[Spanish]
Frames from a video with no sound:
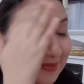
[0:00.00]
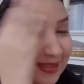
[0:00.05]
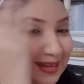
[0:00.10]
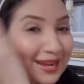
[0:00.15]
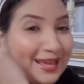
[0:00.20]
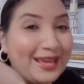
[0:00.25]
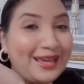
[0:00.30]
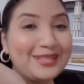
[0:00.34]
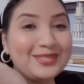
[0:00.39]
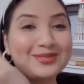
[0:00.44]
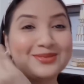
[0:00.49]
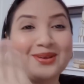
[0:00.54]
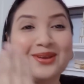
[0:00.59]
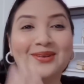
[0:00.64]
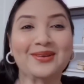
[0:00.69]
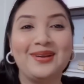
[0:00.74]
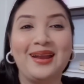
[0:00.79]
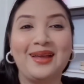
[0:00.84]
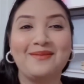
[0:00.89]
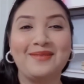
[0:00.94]
Miren el
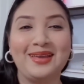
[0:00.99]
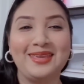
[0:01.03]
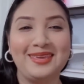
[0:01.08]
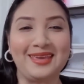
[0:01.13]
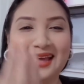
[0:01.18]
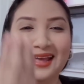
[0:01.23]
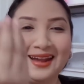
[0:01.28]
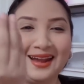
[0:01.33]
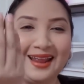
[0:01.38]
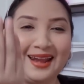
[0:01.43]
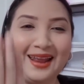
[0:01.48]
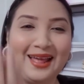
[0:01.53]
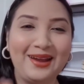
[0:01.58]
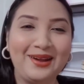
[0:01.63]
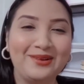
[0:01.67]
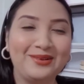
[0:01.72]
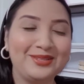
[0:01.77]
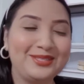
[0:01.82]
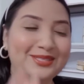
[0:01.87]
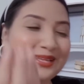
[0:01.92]
suero en la mañana, en la
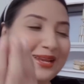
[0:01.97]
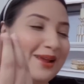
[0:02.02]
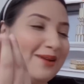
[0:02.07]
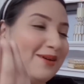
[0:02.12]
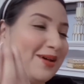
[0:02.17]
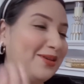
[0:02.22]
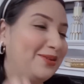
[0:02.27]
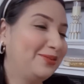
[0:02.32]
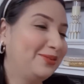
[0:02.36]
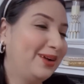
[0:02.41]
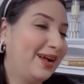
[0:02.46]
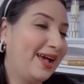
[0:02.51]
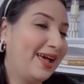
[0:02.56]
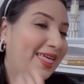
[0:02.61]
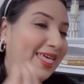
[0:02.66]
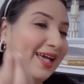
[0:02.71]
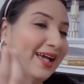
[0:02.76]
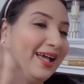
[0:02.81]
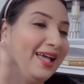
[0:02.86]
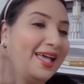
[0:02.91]
noche, en la
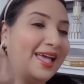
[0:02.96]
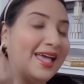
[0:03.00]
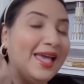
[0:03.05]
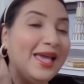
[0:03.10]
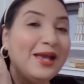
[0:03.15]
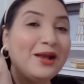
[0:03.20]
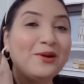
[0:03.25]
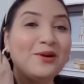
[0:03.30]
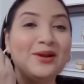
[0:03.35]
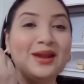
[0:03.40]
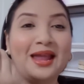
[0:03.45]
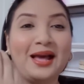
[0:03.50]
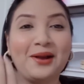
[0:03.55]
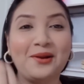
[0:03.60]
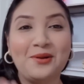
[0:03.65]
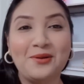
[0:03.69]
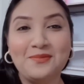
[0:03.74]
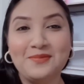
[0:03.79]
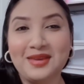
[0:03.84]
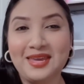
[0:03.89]
madrugada, con
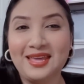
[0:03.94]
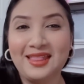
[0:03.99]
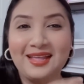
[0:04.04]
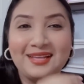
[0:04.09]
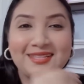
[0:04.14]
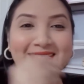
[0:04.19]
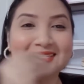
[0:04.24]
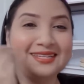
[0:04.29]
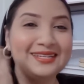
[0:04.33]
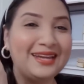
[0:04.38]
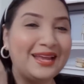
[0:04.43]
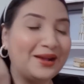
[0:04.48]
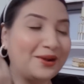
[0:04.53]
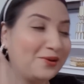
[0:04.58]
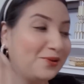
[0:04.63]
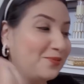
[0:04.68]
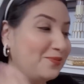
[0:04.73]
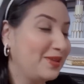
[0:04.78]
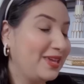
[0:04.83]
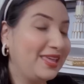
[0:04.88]
la comida, sin la
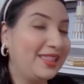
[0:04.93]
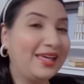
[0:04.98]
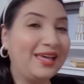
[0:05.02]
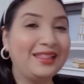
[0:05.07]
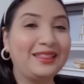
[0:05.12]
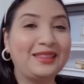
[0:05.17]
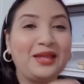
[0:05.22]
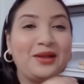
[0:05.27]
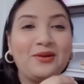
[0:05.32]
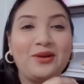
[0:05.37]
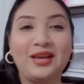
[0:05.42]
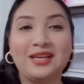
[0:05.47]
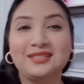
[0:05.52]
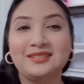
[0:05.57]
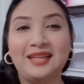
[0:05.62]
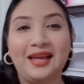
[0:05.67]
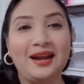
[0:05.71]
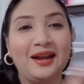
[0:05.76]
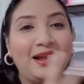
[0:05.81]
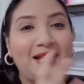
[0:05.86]
comida, tengo que
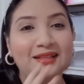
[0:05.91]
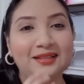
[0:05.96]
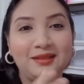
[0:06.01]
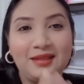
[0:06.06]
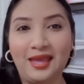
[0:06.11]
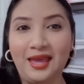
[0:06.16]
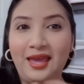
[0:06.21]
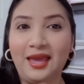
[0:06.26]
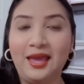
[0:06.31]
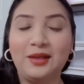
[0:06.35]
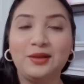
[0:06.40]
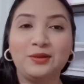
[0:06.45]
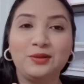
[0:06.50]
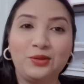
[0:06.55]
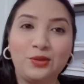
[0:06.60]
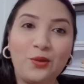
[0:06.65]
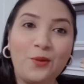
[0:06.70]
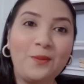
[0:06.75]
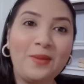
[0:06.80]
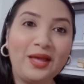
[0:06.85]
estar eh,
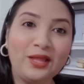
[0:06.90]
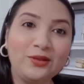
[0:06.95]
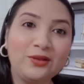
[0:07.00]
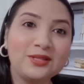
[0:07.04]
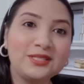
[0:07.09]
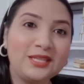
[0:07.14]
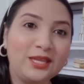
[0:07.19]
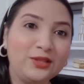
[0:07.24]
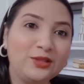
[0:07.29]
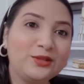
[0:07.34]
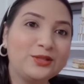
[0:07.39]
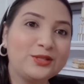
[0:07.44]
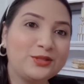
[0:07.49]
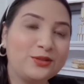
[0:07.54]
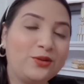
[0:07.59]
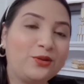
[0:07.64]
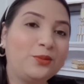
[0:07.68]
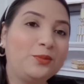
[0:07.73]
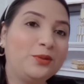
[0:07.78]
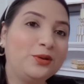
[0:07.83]
tomando, haciendo
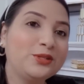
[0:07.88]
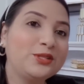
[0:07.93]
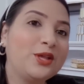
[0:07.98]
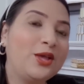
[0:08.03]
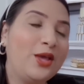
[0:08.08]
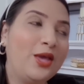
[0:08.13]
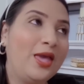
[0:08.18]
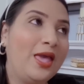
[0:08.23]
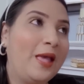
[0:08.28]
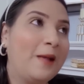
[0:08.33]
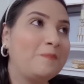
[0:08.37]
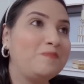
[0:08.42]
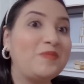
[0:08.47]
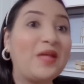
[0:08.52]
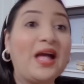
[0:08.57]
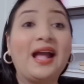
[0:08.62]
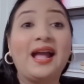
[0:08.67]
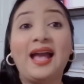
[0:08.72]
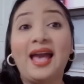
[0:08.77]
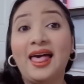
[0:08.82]
sorbos
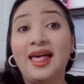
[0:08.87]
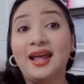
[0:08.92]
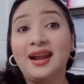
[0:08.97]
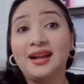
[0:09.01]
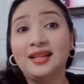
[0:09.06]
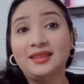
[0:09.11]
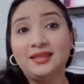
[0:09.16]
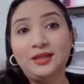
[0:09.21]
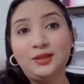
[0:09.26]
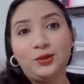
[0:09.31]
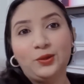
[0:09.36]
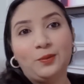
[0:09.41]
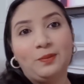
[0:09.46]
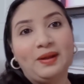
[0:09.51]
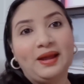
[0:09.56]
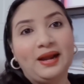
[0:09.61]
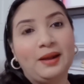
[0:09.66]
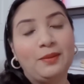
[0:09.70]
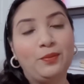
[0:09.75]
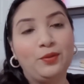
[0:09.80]
a cada ratito
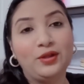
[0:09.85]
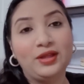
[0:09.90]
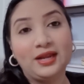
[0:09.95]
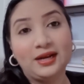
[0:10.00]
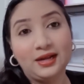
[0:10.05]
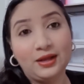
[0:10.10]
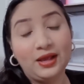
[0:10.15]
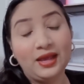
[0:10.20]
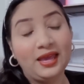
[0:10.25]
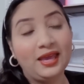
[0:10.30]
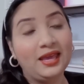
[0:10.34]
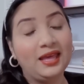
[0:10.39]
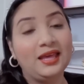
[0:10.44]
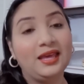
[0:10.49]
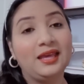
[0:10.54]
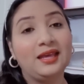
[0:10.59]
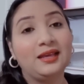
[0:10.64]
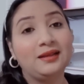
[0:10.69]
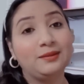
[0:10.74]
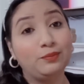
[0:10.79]
para poder,
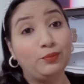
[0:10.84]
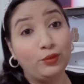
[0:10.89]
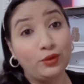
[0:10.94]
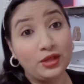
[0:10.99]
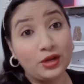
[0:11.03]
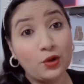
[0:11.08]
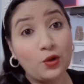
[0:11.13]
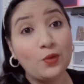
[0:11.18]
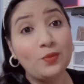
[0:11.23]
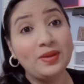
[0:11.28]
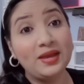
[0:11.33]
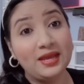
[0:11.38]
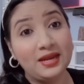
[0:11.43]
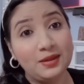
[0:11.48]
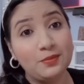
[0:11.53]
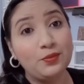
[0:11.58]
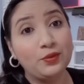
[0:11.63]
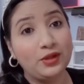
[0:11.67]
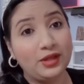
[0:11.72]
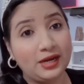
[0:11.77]
eh, poder comer
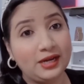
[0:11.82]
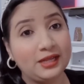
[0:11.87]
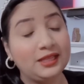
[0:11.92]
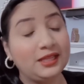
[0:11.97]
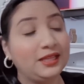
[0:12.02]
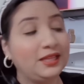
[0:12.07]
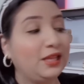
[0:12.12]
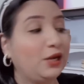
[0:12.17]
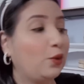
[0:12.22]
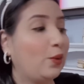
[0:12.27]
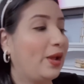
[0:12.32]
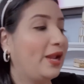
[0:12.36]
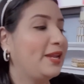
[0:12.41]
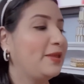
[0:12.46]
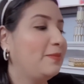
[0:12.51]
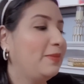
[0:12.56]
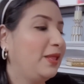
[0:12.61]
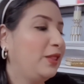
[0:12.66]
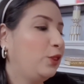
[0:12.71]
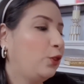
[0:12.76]
y poder retener los
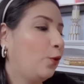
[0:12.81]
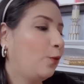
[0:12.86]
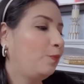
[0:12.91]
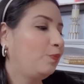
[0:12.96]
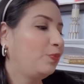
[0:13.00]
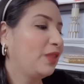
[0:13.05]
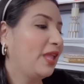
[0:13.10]
alimentos.